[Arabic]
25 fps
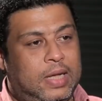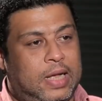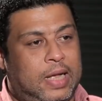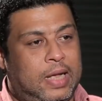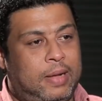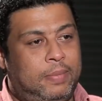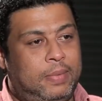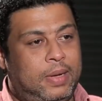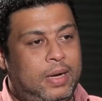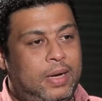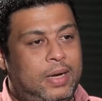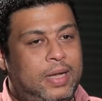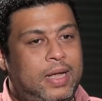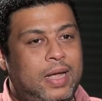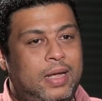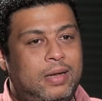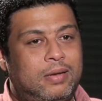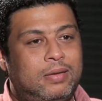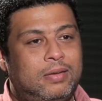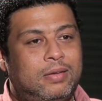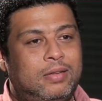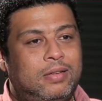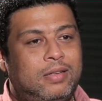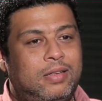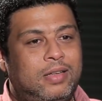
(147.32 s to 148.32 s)
عمل
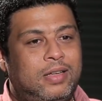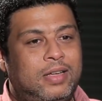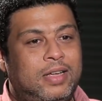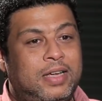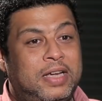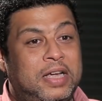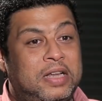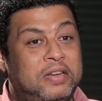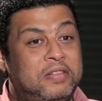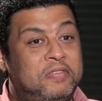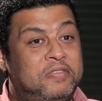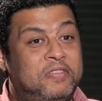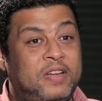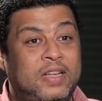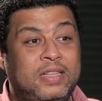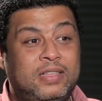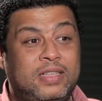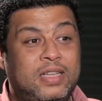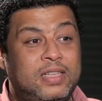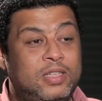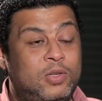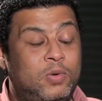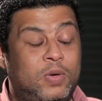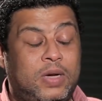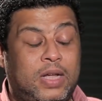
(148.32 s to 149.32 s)
كان كان
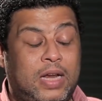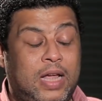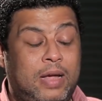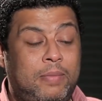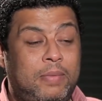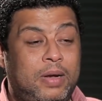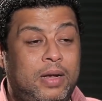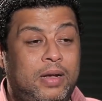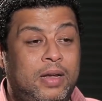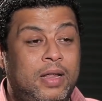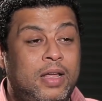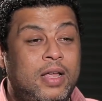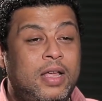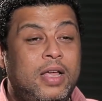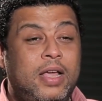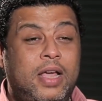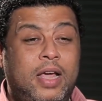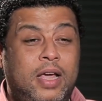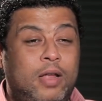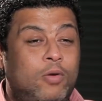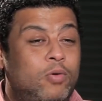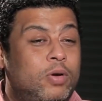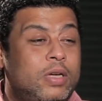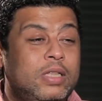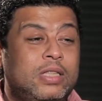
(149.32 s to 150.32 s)
فانتزي وكان عمل
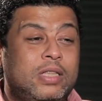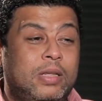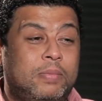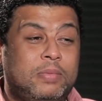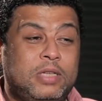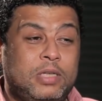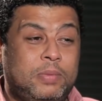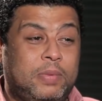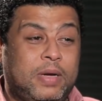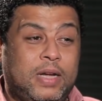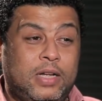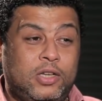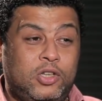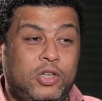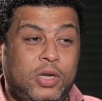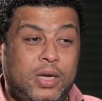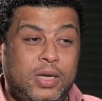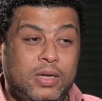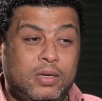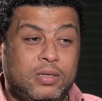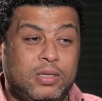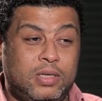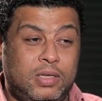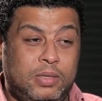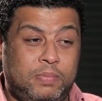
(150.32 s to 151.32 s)
حلو جدا بس ما كانش
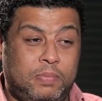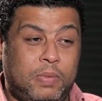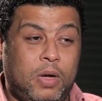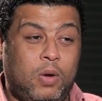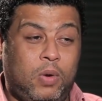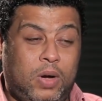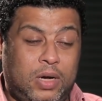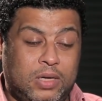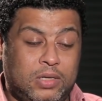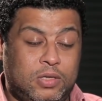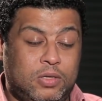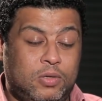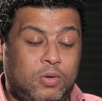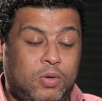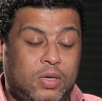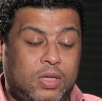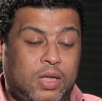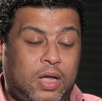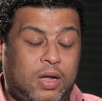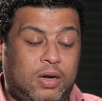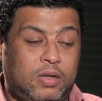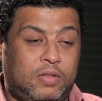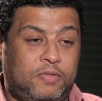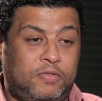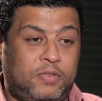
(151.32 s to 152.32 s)
ليه نصيب او حظ ان هو
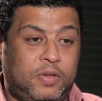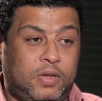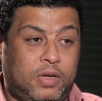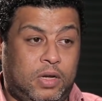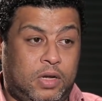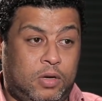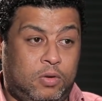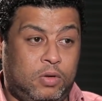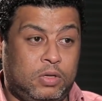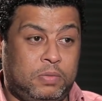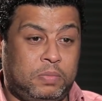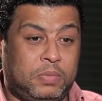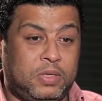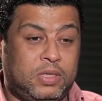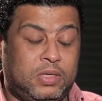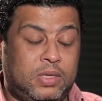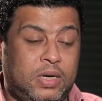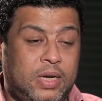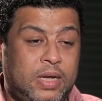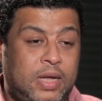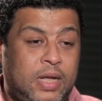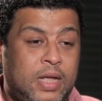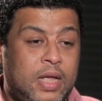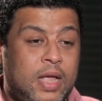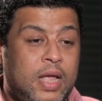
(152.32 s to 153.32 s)
اتعرض في قنوات
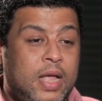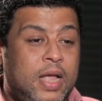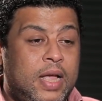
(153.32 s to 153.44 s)
مصريه